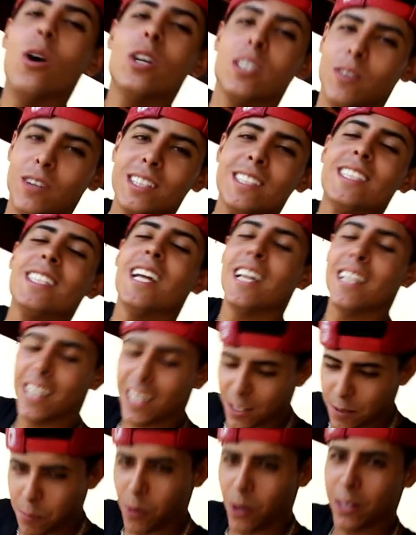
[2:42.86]
Hoje eu vou te ensinar a
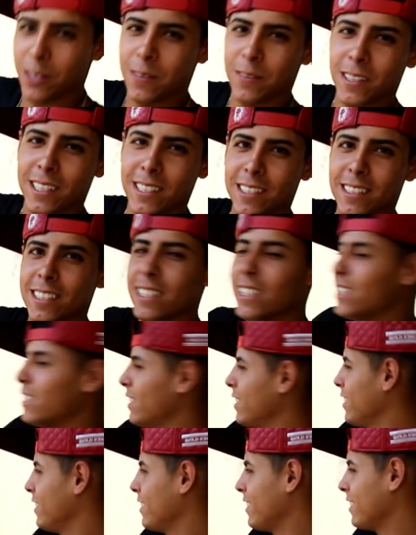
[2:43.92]
andar de moto, mano. Cara,
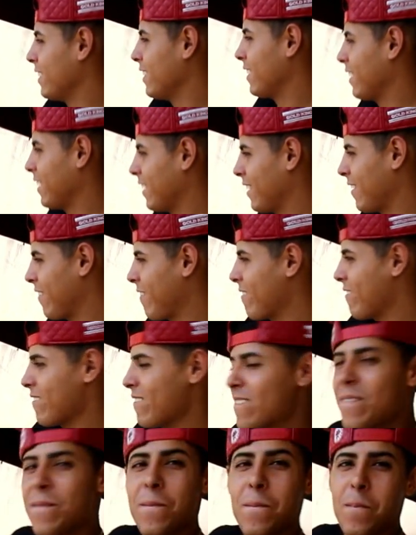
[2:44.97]
se tu conseguir me ensinar a
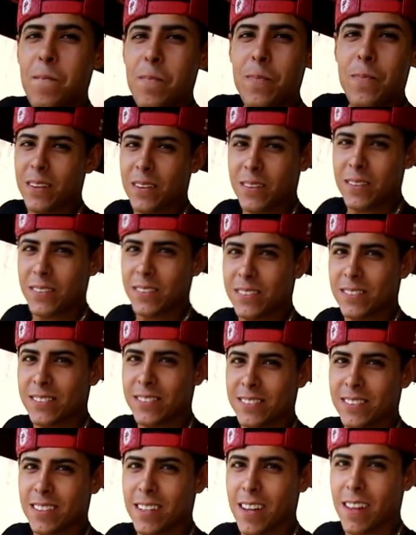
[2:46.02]
andar de moto, vai ser mais
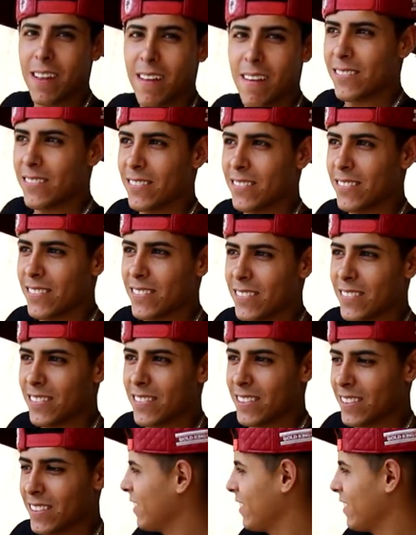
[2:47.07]
difícil do que eu te ensinar a fazer drift.